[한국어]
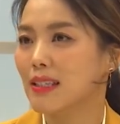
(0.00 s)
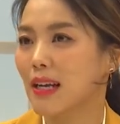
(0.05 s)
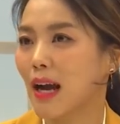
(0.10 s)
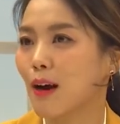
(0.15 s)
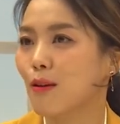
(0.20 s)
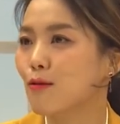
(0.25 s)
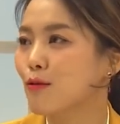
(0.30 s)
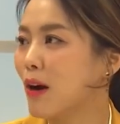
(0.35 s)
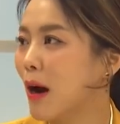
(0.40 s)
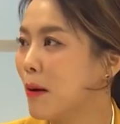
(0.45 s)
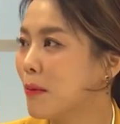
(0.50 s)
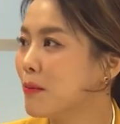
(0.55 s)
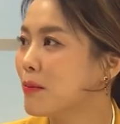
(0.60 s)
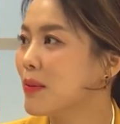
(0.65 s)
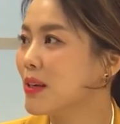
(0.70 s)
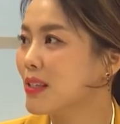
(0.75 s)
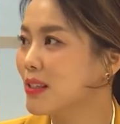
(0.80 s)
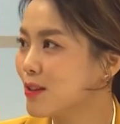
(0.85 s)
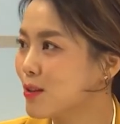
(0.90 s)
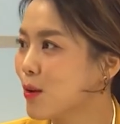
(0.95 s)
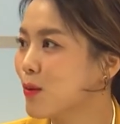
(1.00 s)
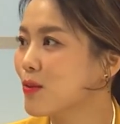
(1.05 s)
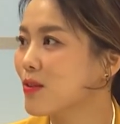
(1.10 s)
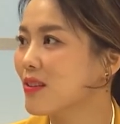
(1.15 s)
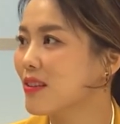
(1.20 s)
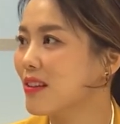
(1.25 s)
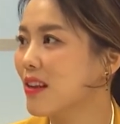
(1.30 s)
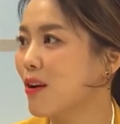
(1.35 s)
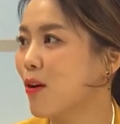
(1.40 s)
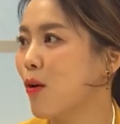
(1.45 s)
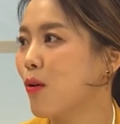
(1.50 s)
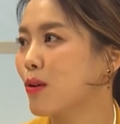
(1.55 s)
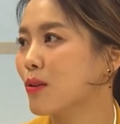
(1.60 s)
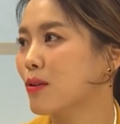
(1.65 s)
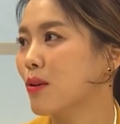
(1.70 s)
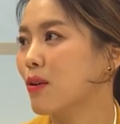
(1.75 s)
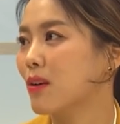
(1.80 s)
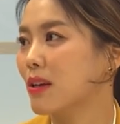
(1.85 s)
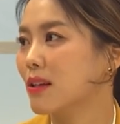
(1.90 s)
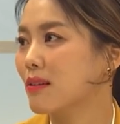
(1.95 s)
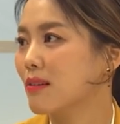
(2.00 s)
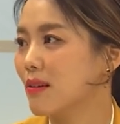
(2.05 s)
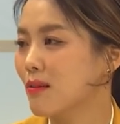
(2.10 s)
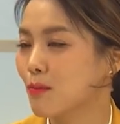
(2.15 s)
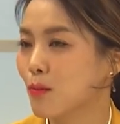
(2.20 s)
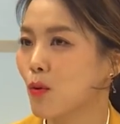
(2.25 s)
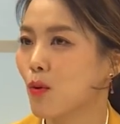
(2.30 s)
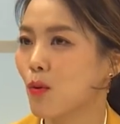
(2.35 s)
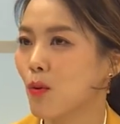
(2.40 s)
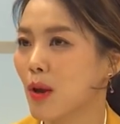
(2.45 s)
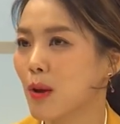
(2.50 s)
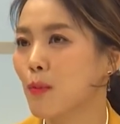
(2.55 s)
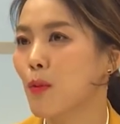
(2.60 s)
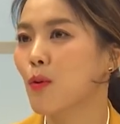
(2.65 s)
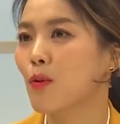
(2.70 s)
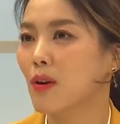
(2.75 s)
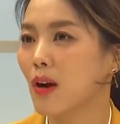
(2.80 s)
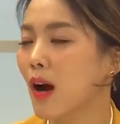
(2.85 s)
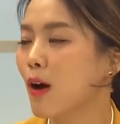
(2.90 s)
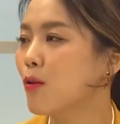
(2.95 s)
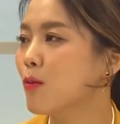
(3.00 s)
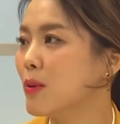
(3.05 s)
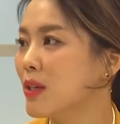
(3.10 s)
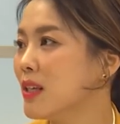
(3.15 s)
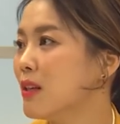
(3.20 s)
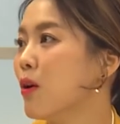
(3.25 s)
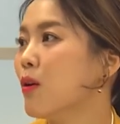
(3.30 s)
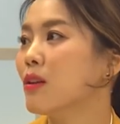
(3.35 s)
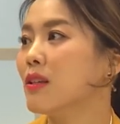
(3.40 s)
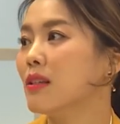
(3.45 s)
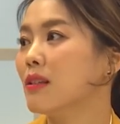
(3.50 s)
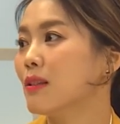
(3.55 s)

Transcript: 자궁 암에 있었는데 거기서 뭐 회복을 하고 뭐 이런 아.